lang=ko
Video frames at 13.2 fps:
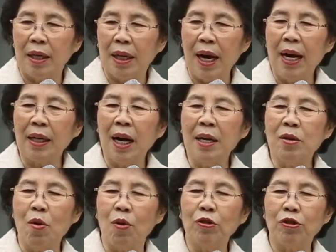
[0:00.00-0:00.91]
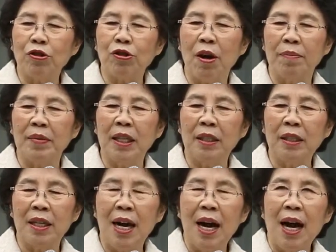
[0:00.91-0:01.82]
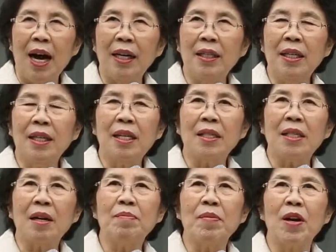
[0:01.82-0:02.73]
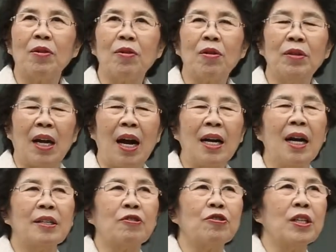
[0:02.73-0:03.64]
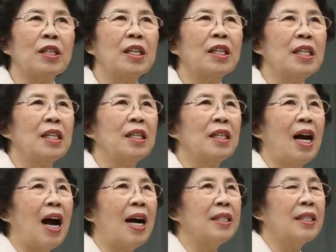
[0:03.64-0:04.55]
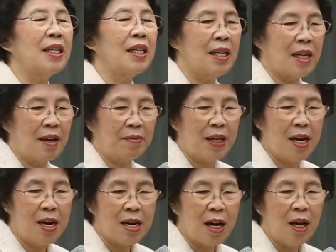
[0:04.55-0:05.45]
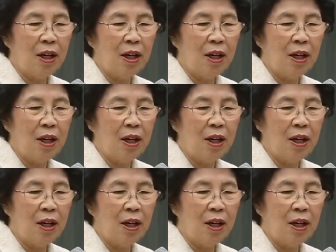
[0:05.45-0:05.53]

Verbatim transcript: 가까이 올 수 없는 하늘의 생명으로 나아갈 수 있는 길을 아시기 때문에